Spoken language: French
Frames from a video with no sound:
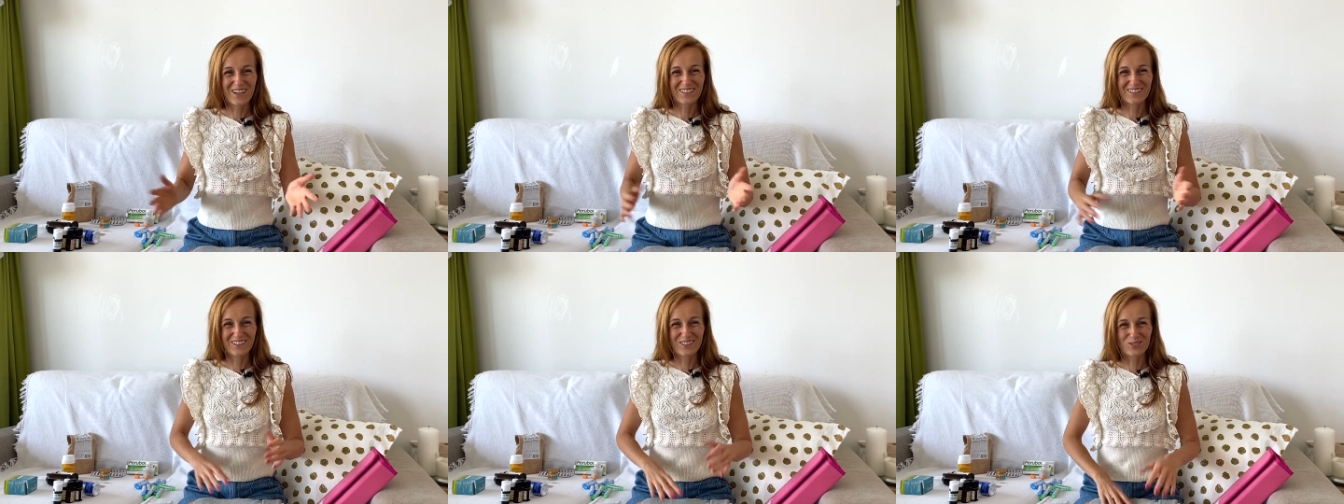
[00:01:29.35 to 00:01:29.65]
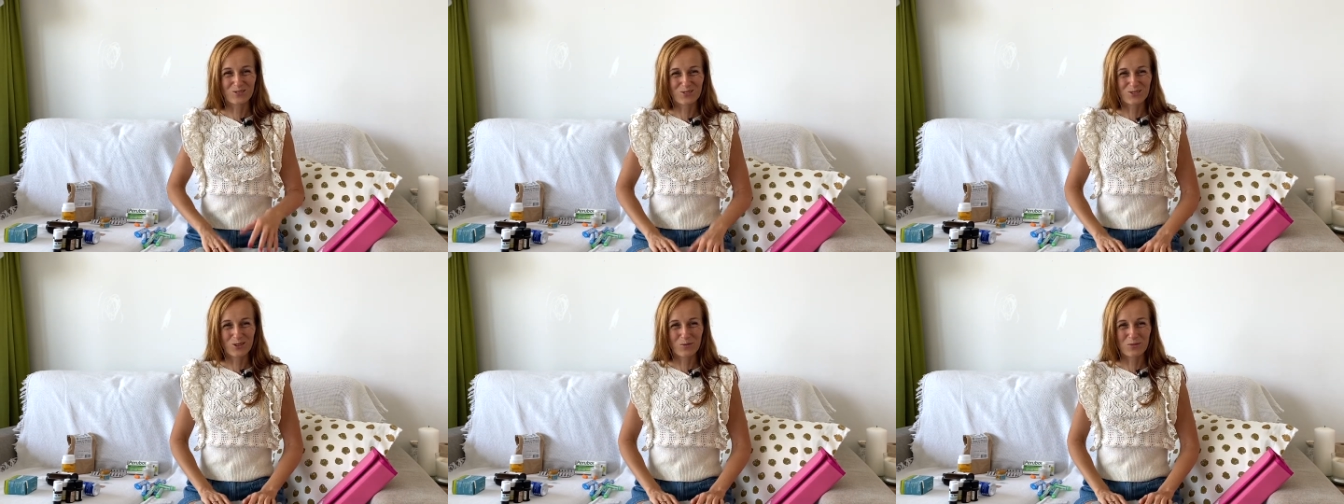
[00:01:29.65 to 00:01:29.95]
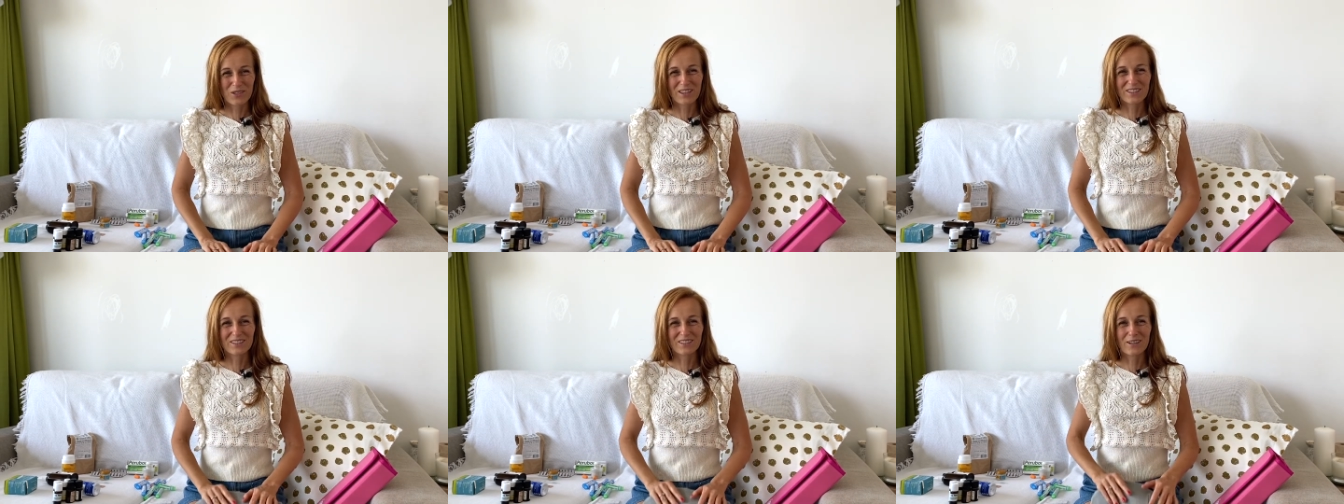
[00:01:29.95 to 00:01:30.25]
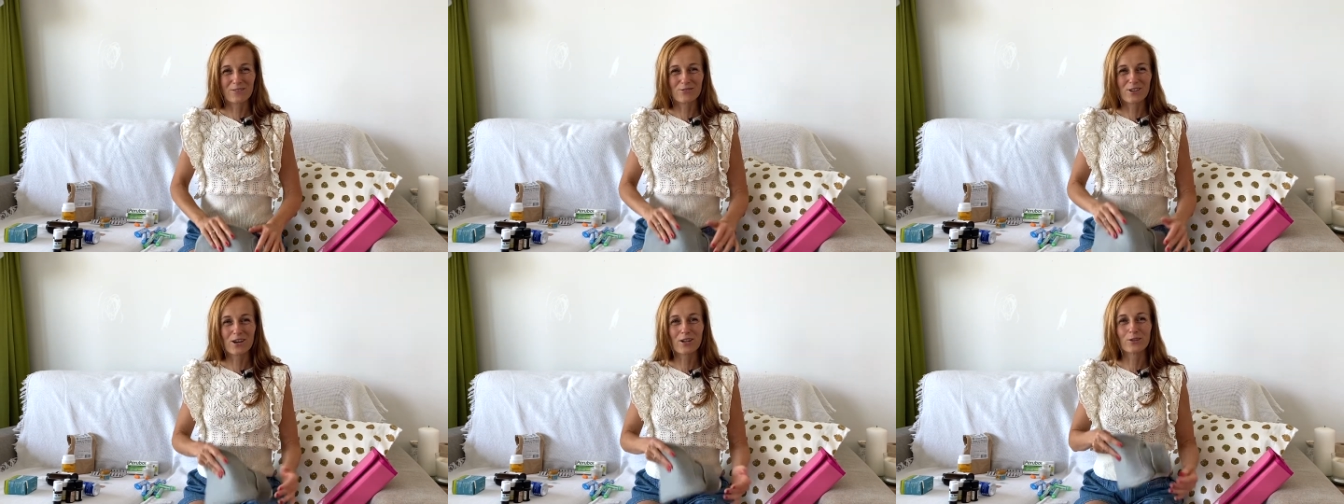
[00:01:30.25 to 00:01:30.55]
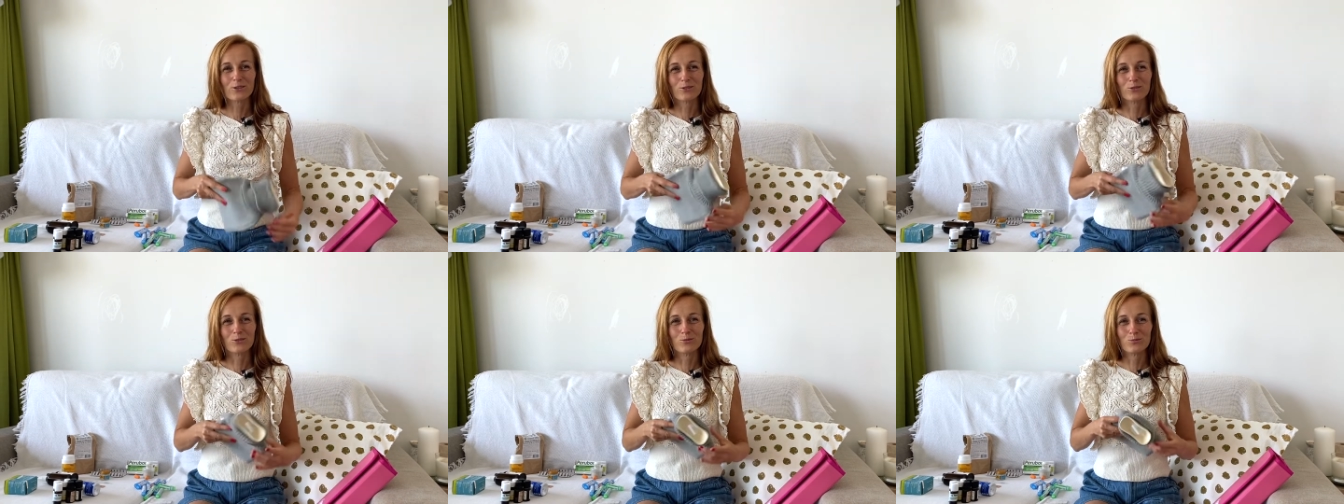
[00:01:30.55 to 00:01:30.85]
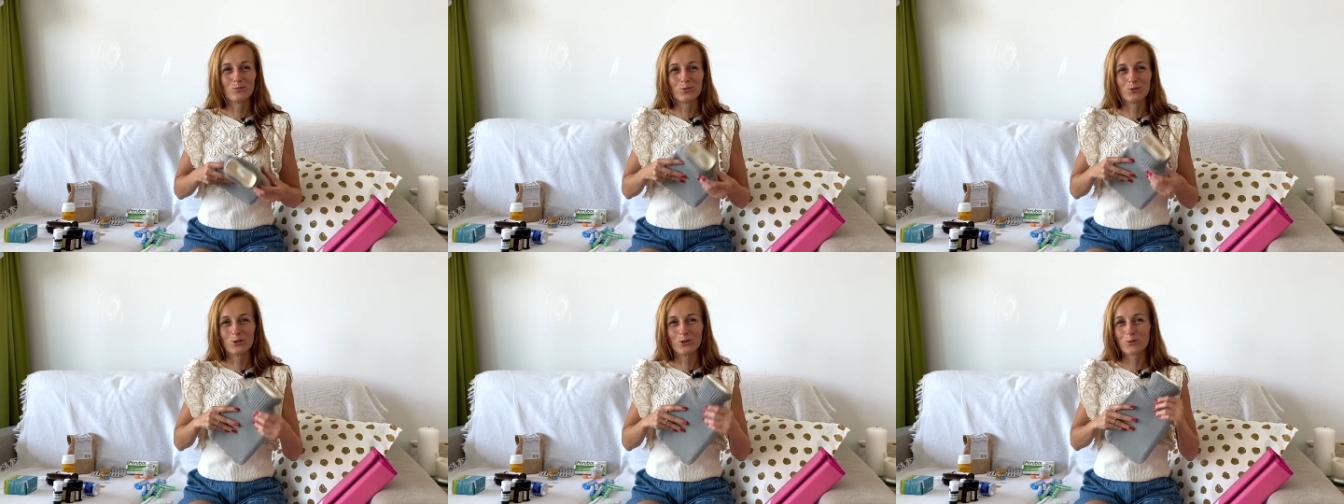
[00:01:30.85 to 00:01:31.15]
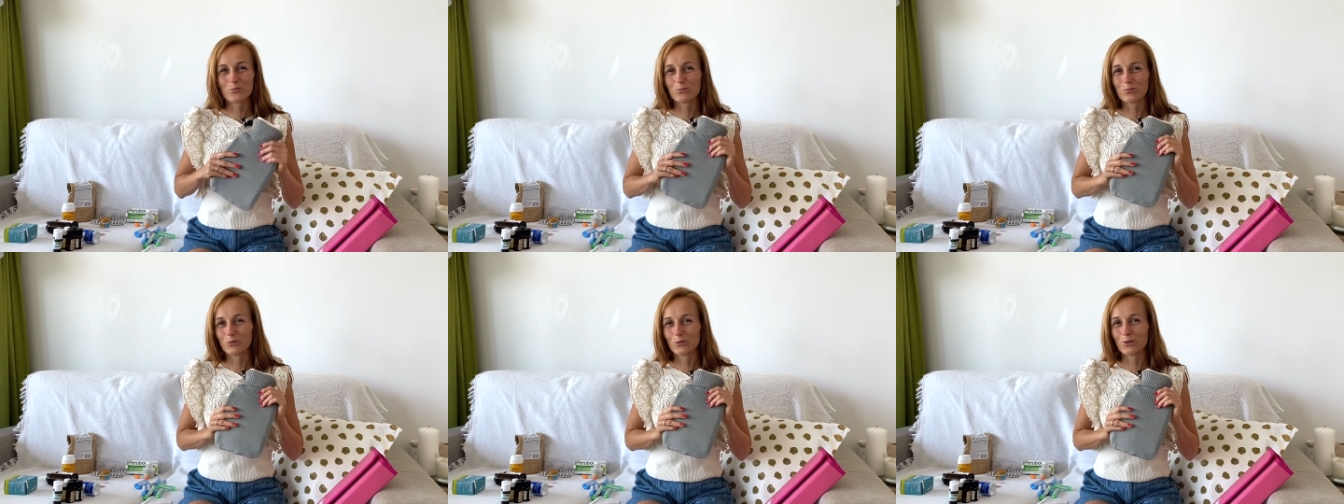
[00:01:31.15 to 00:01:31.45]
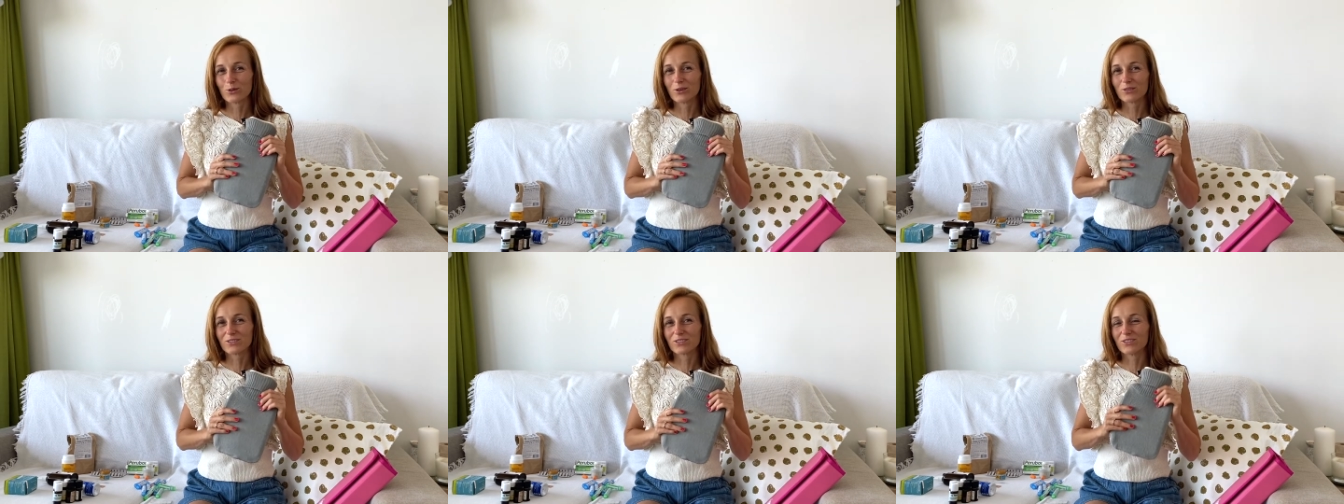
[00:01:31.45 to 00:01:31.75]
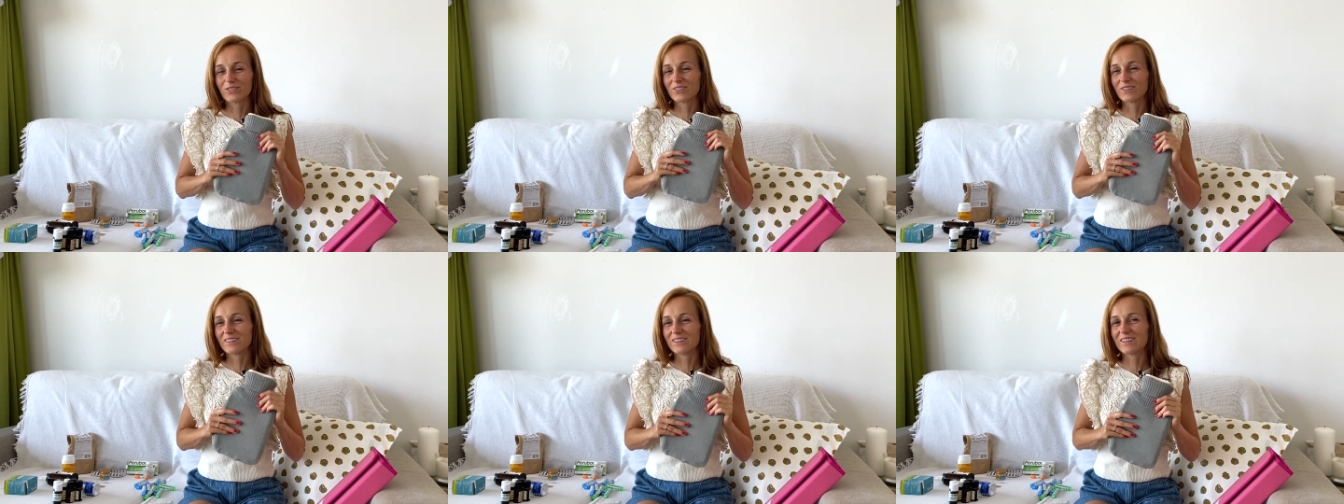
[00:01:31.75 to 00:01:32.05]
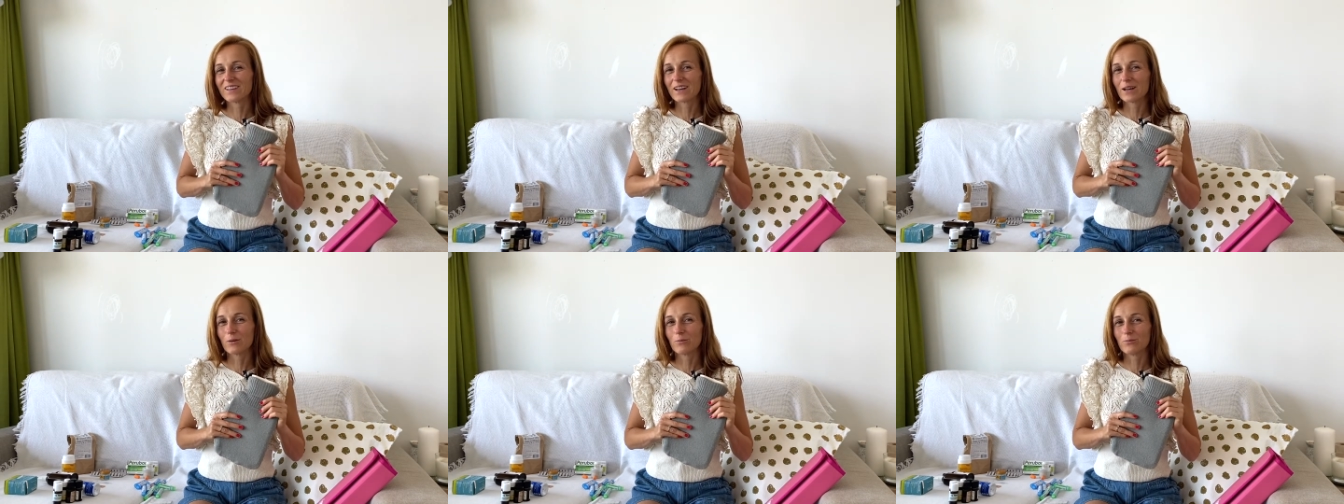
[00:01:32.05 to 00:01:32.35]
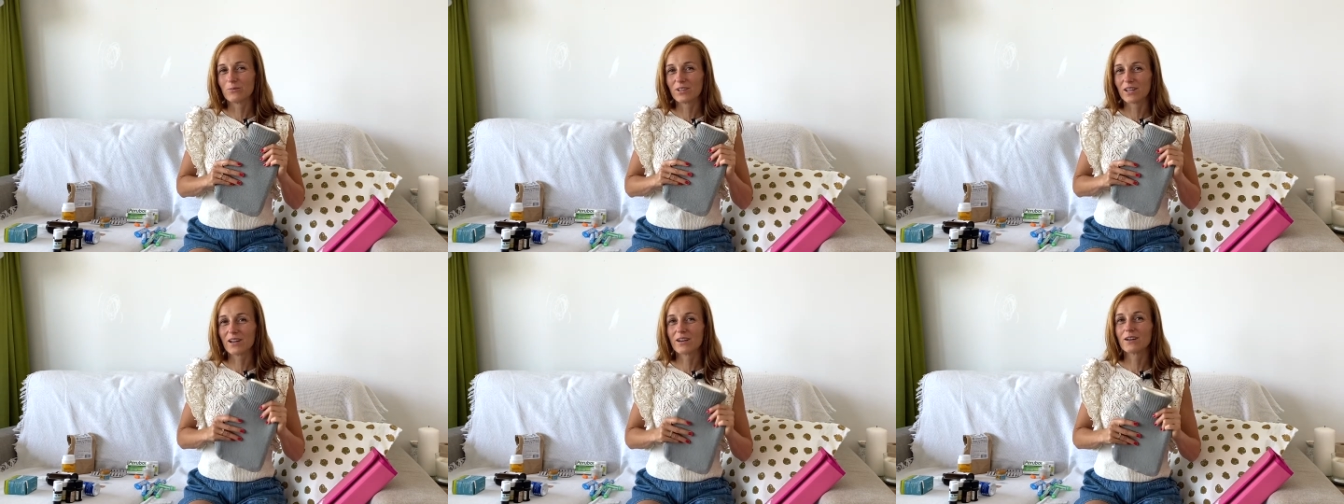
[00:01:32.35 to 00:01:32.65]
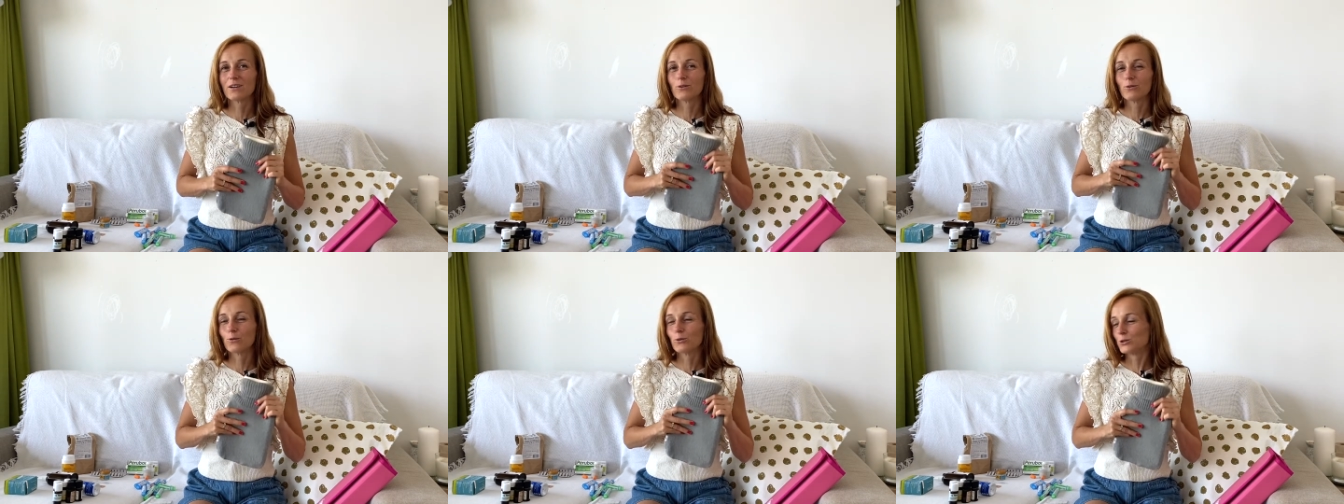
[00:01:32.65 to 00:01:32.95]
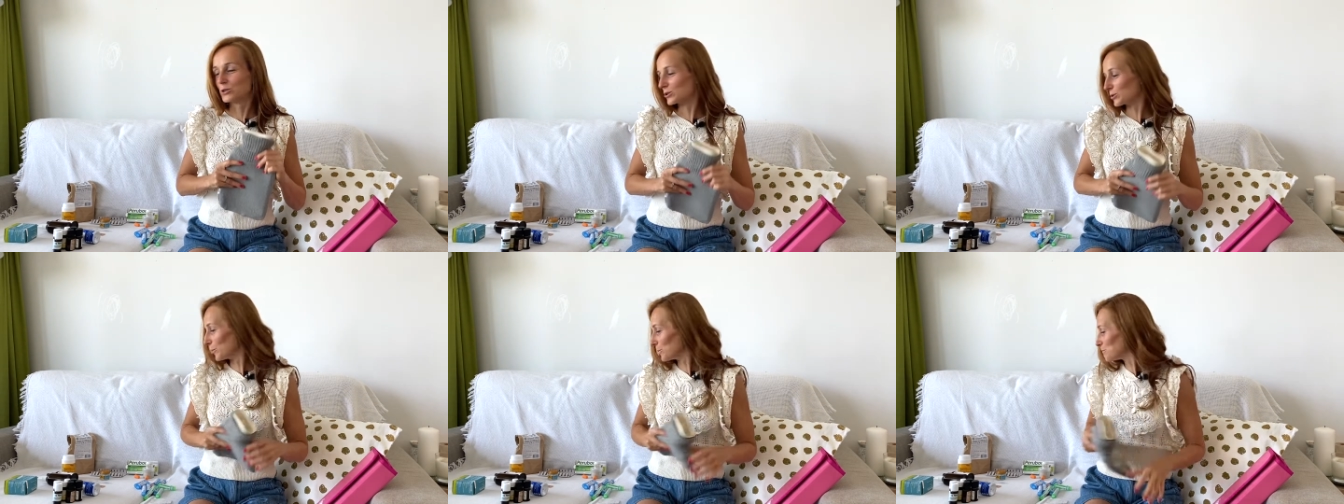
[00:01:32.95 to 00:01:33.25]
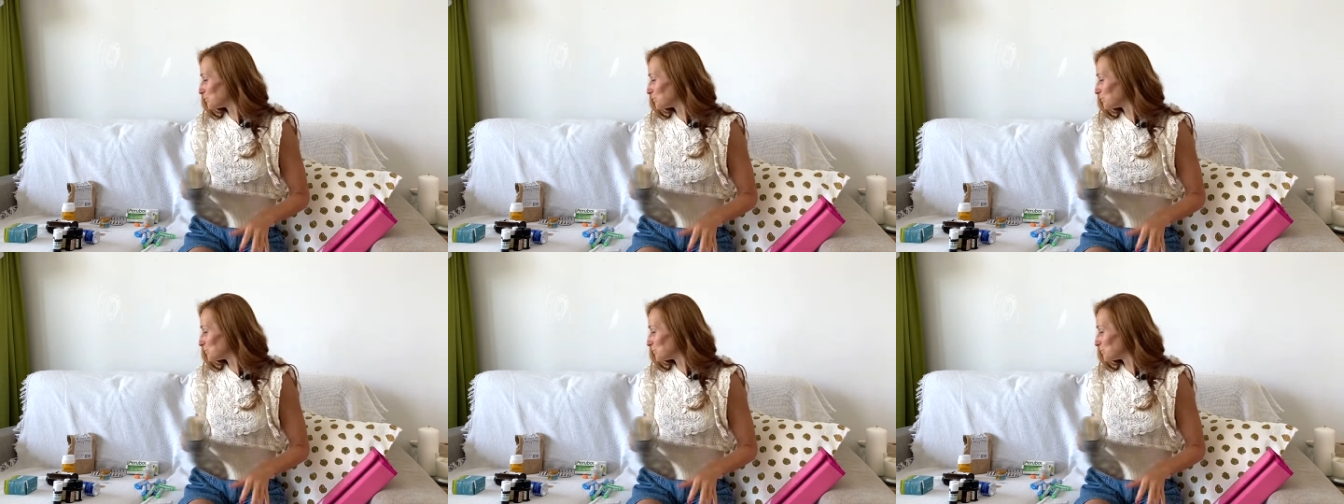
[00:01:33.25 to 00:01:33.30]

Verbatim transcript: c'est toujours bien d'avoir une bouillotte pour se tenir bien au chaud.